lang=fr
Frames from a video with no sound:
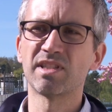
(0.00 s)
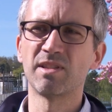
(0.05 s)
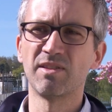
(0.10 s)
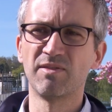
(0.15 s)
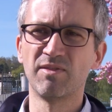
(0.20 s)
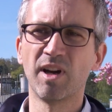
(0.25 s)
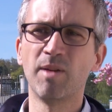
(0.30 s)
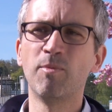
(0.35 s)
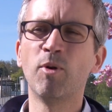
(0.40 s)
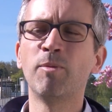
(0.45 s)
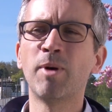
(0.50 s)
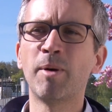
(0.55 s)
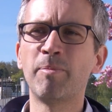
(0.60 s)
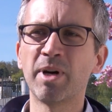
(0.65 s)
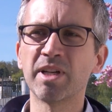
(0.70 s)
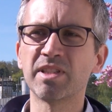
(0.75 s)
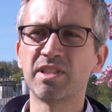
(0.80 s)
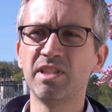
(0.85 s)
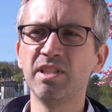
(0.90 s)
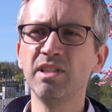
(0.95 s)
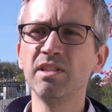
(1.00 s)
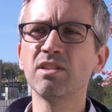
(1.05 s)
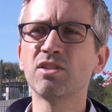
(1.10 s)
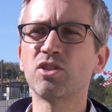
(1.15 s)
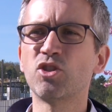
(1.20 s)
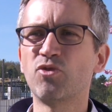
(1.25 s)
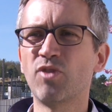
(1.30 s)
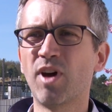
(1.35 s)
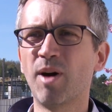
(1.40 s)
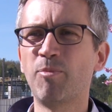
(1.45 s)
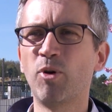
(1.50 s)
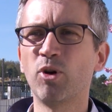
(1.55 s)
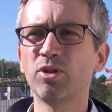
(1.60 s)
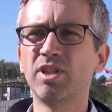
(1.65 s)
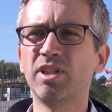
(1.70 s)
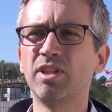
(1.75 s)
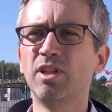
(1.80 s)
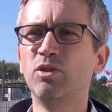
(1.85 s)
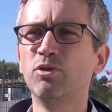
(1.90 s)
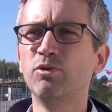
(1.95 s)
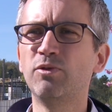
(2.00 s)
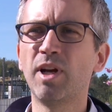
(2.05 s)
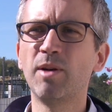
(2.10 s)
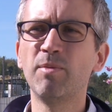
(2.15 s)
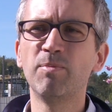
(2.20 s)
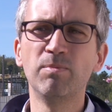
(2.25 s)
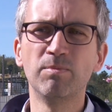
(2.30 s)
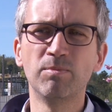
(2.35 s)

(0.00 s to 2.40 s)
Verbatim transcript: c'est vraiment ma partie. Je vais apporter des nouvelles